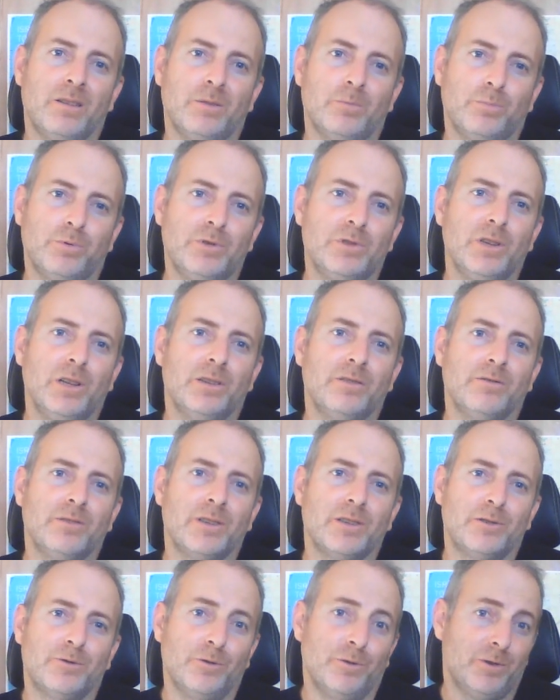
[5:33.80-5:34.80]
После этого
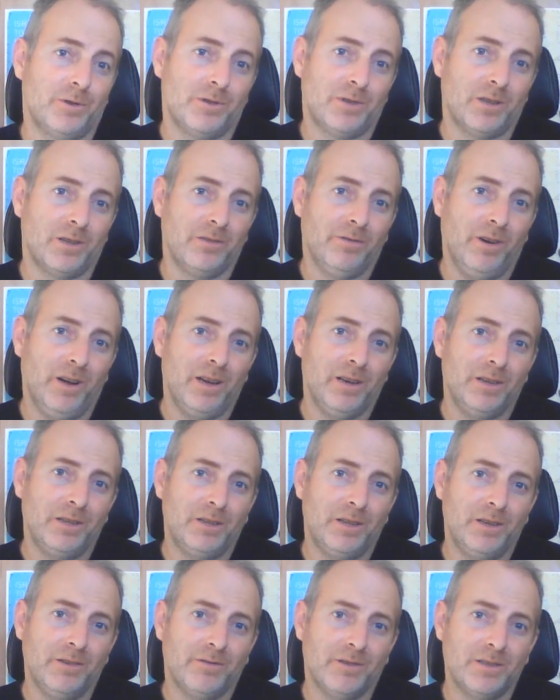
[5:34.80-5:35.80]
нас еще часа два или
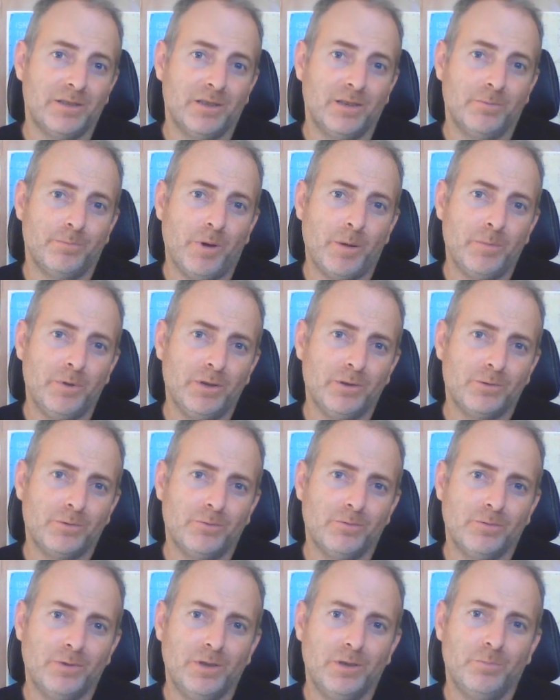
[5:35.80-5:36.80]
три возили по
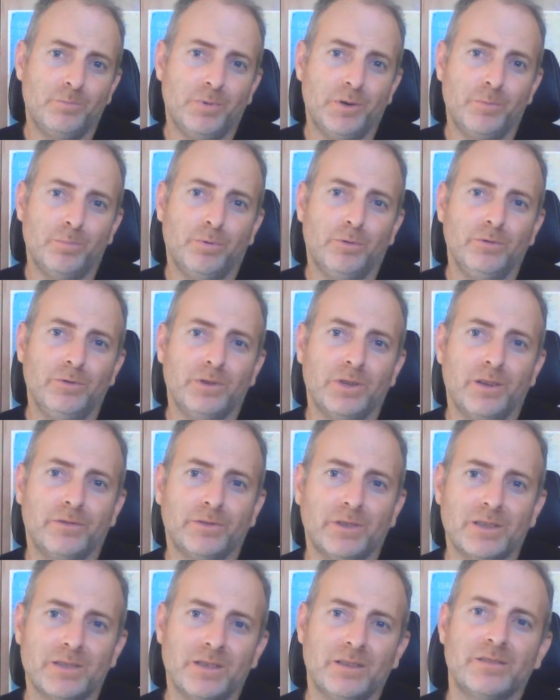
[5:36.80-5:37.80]
Минску и переполненный
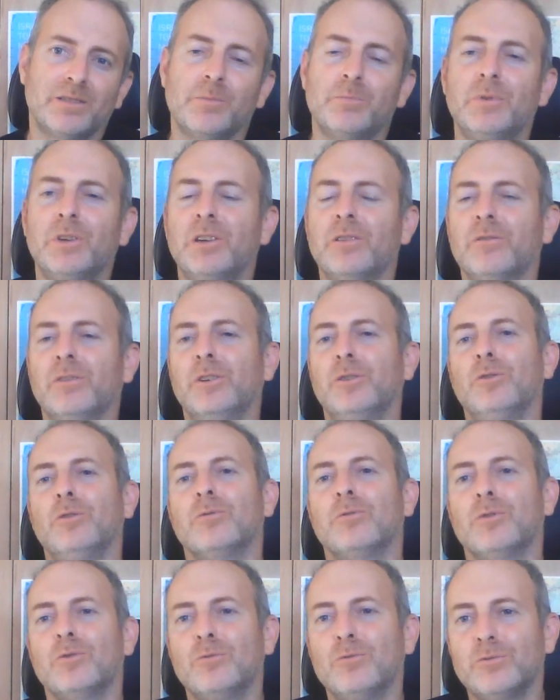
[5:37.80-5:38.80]
автозак запихивали
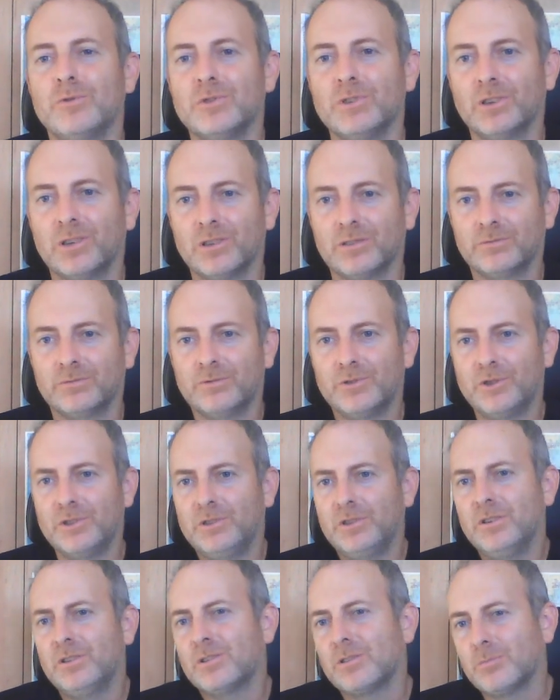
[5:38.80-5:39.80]
новых узников.
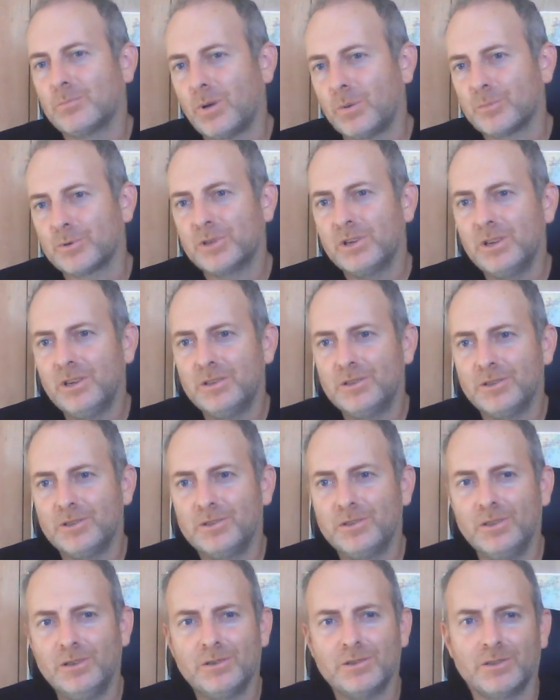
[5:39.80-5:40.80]
Частично бомжей,
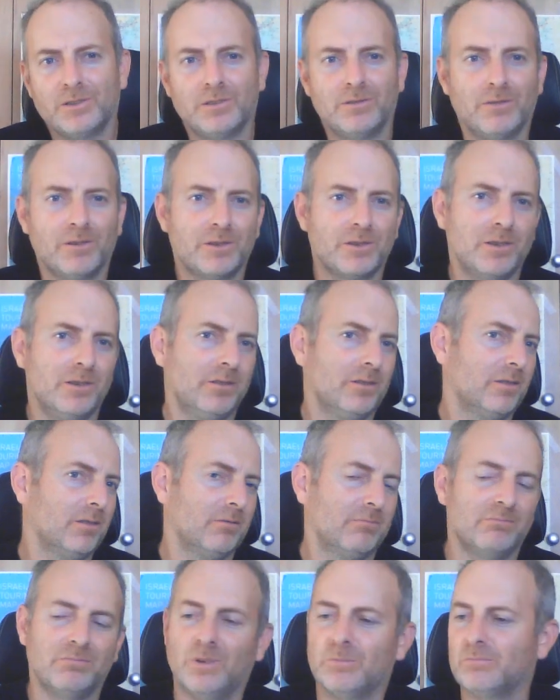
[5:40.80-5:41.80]
частично совершенно
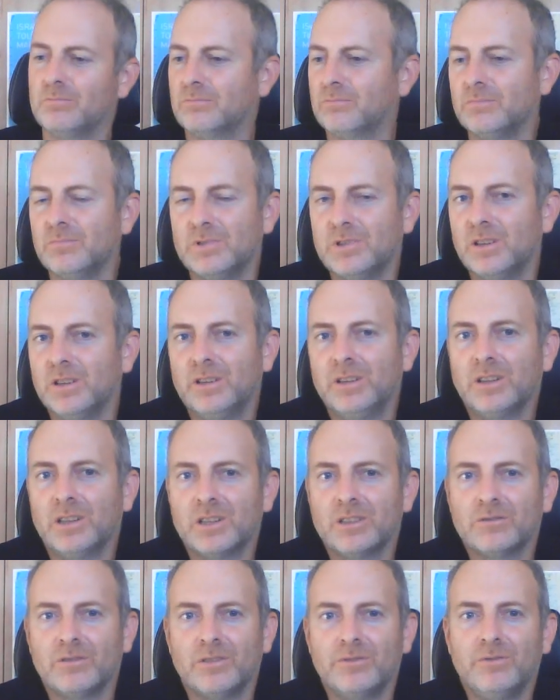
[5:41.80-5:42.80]
ну, там,
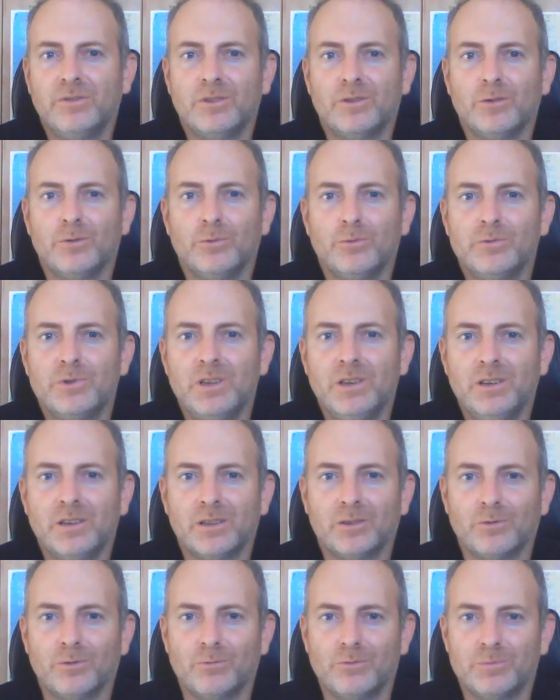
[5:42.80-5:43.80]
интеллигентного вида людей,
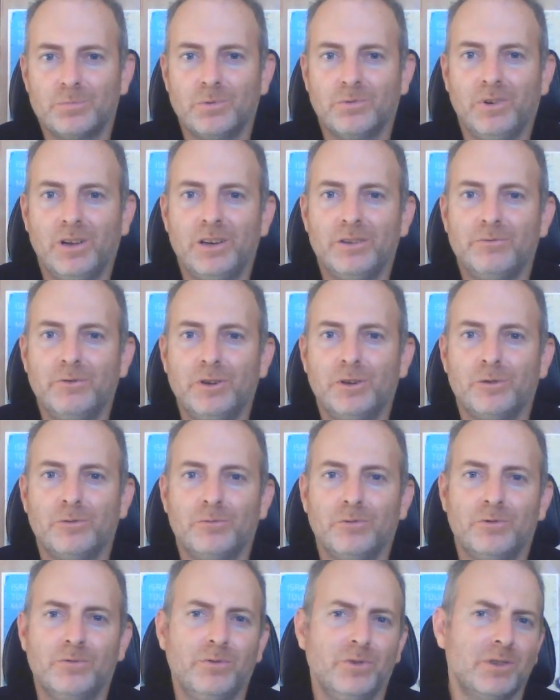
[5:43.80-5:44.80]
которые успевали
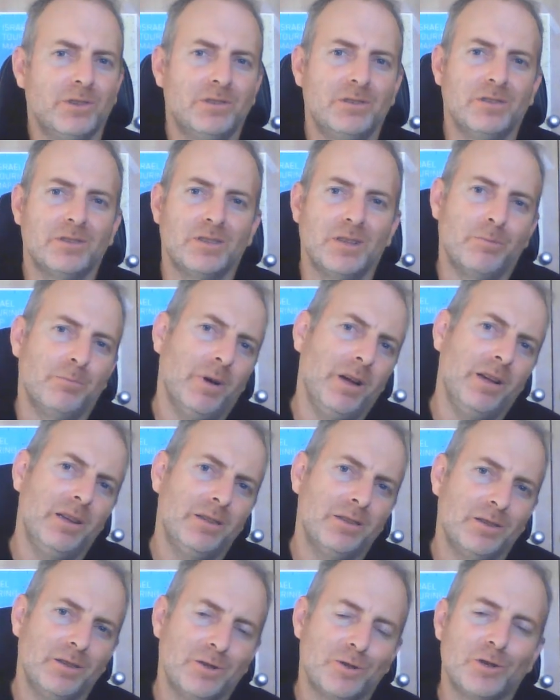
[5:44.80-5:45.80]
выкрикнуть вынос не
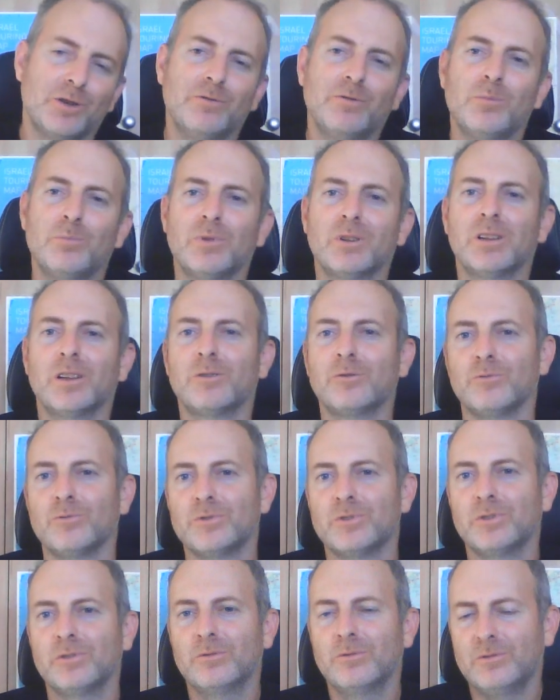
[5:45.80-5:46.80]
сломаете» и «Живы
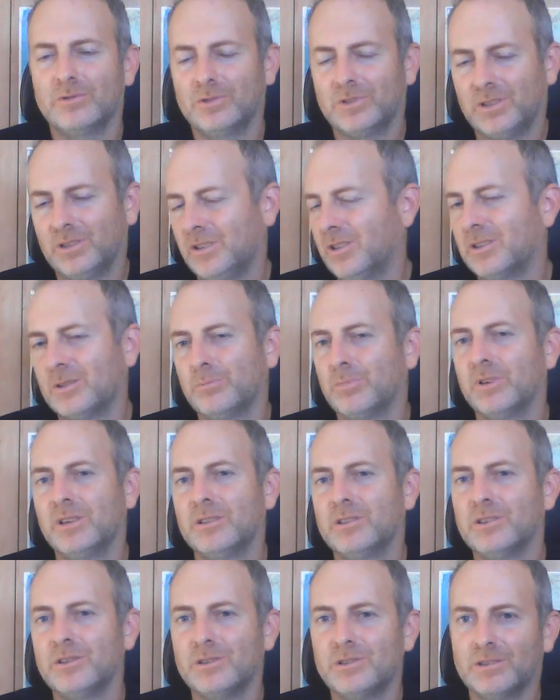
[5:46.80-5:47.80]
Беларусь», то есть какие-то
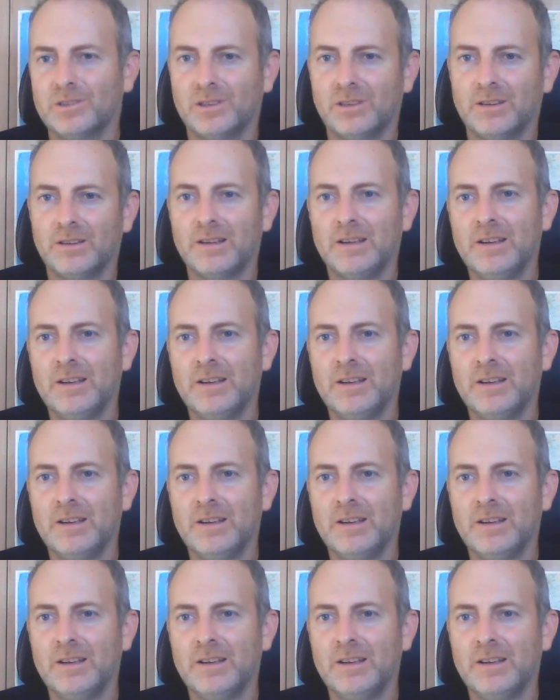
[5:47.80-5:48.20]
политические.